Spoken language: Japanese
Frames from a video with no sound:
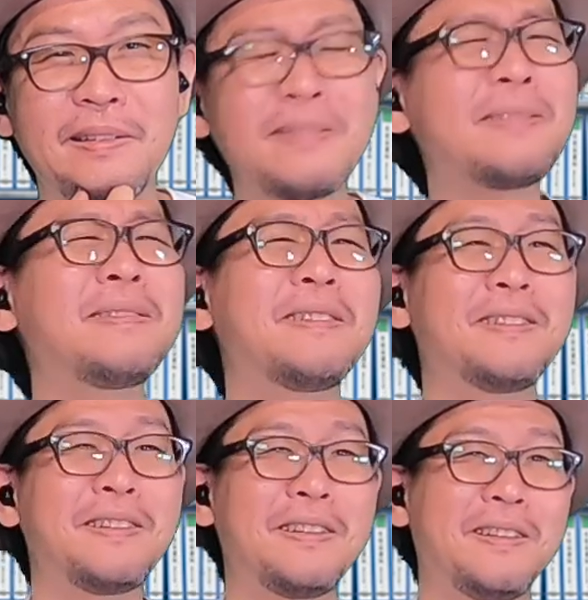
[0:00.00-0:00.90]
うん、う
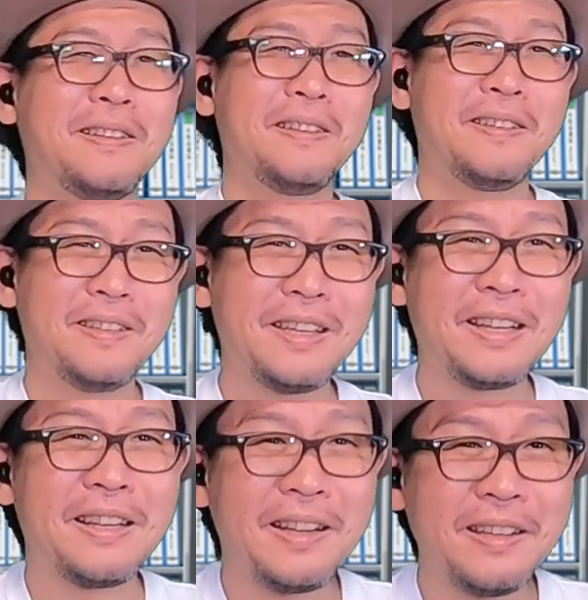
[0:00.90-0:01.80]
ん、や
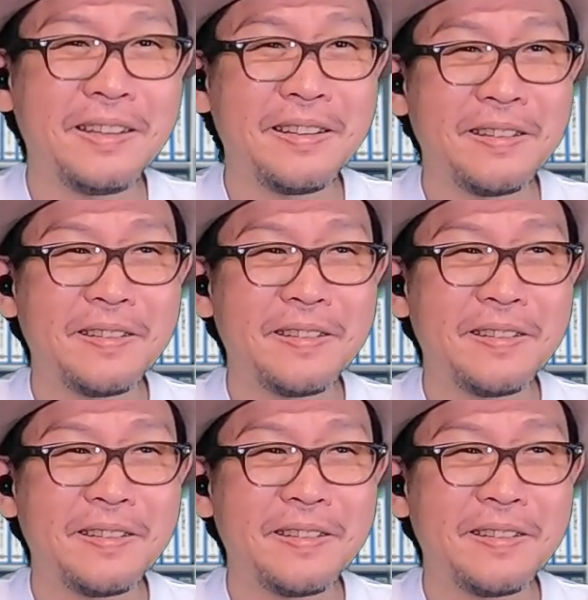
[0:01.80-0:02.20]
らない